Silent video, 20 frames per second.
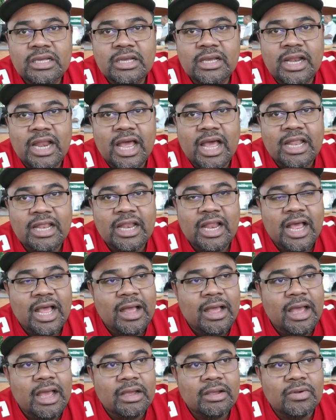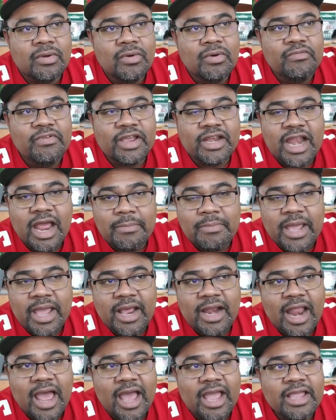là là của Việt Nam
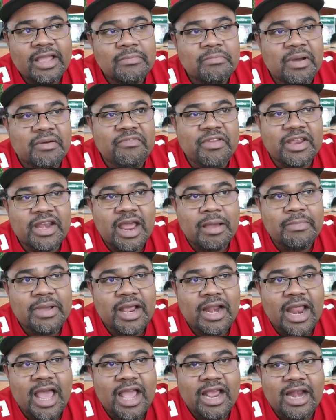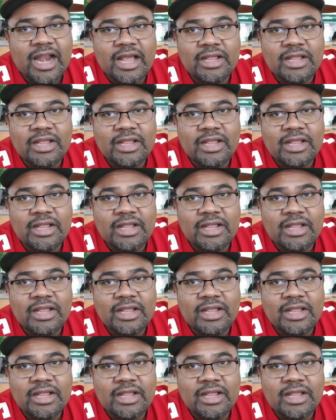Airlines mà Việt Nam Airlines